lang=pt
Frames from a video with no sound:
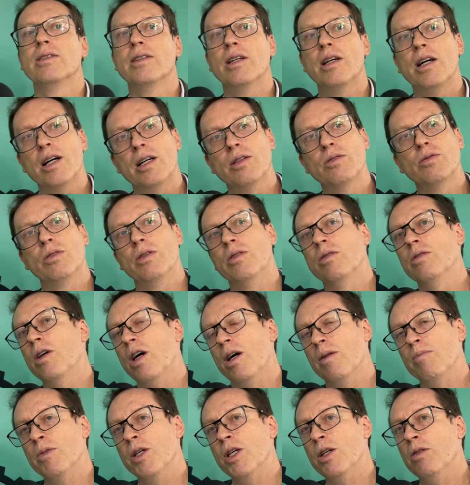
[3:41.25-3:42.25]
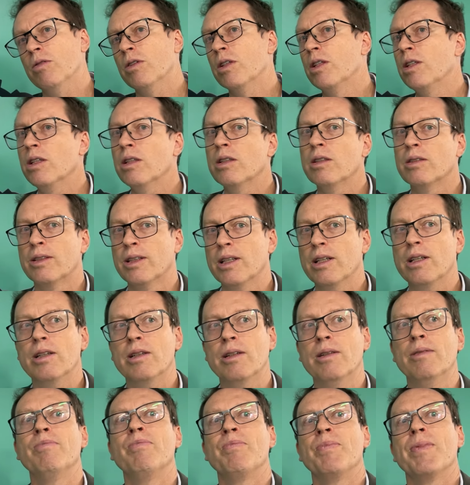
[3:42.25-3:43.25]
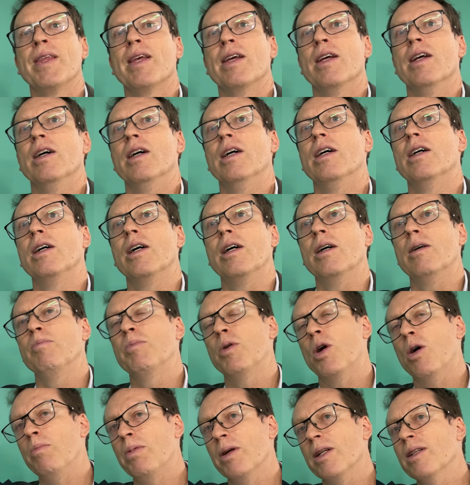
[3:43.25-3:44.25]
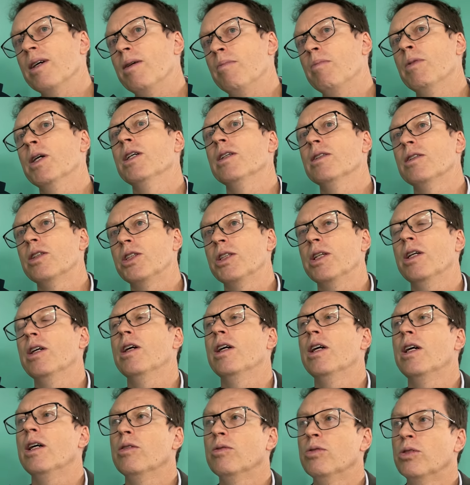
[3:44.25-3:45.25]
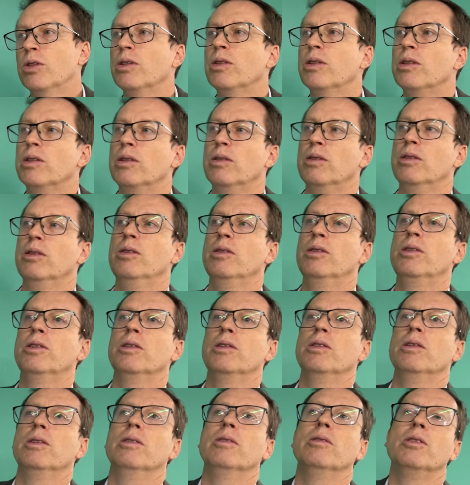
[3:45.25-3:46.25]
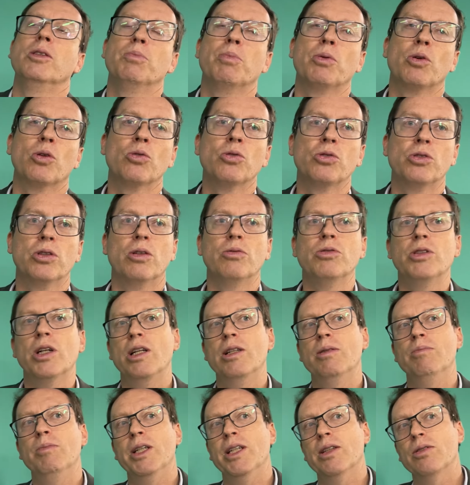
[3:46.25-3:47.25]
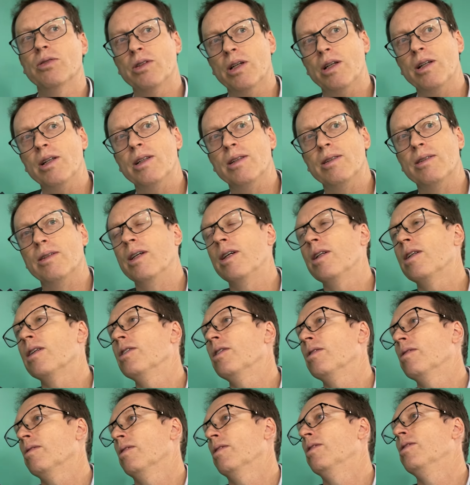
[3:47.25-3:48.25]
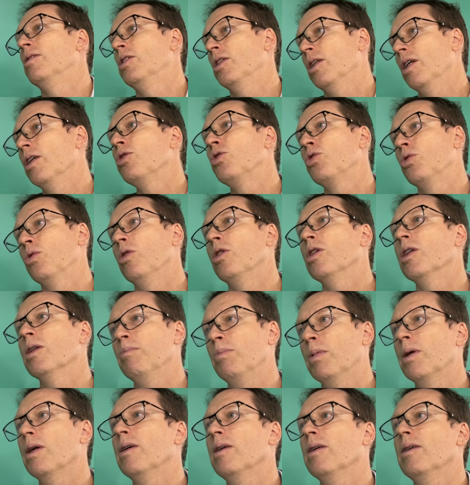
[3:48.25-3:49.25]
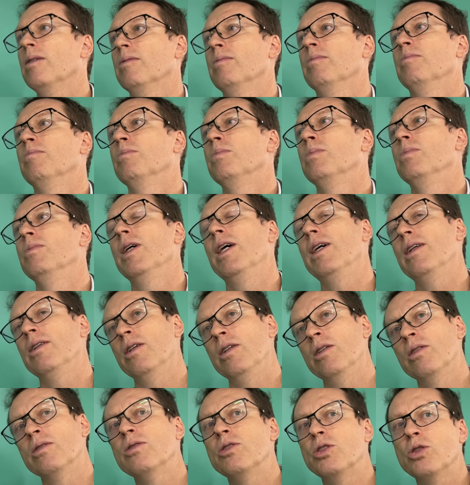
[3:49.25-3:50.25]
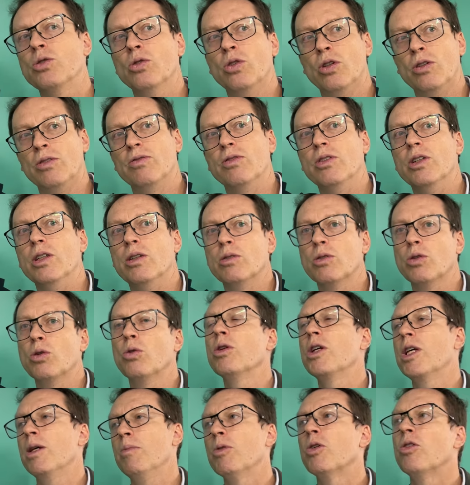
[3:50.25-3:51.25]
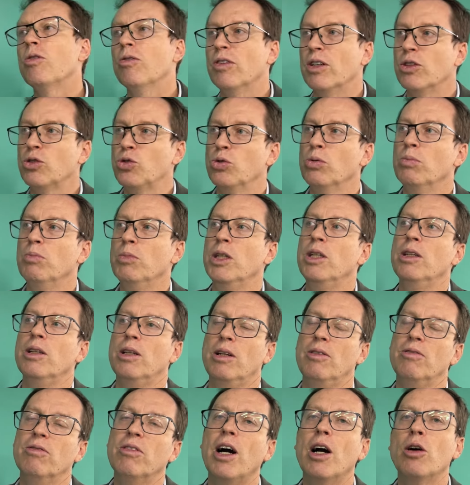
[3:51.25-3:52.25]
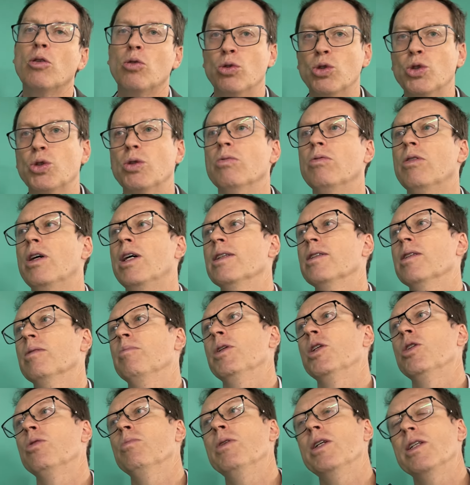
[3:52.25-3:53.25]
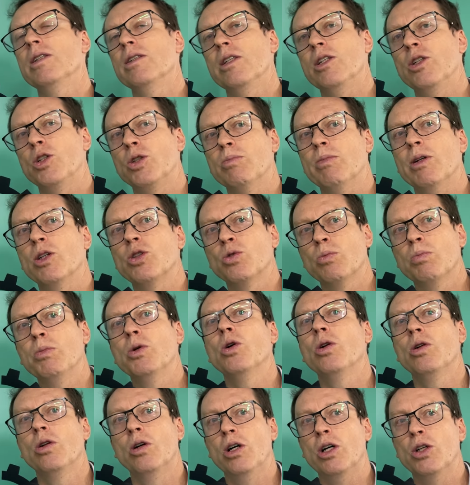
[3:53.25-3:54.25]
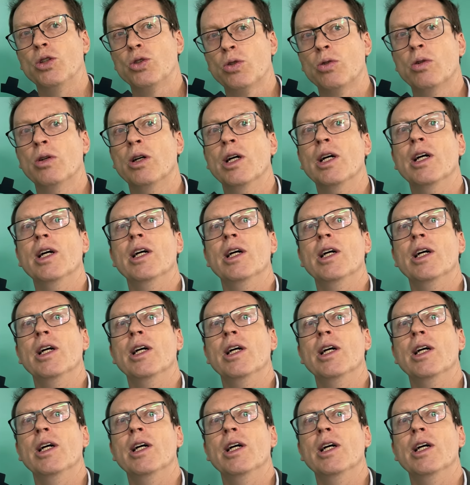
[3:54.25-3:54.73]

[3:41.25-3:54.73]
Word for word: Exato, é um caminho aí que ah, a própria demanda geral de, de produção de alimentos, ela, ela direciona para, né, de novo, não que o químico vai sumir, ele vai continuar também no manejo, mas o biológico